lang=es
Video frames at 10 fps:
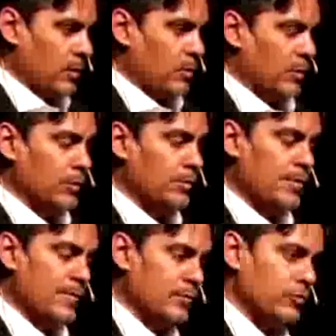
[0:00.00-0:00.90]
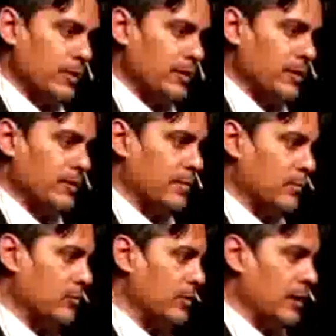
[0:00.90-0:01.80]
Cuando vivimos un estrés
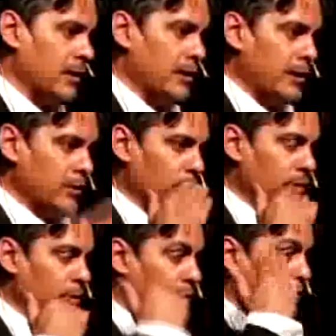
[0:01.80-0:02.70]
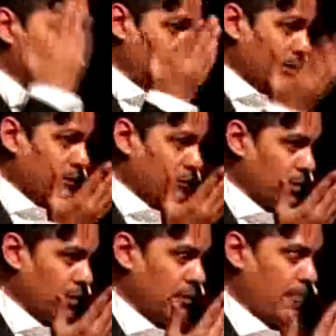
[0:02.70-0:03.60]
emocional en donde nuestra
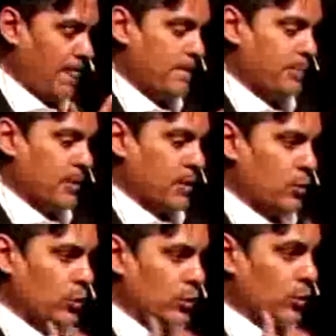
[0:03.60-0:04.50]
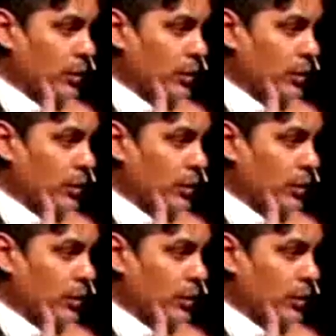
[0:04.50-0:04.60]
metáfora nuestro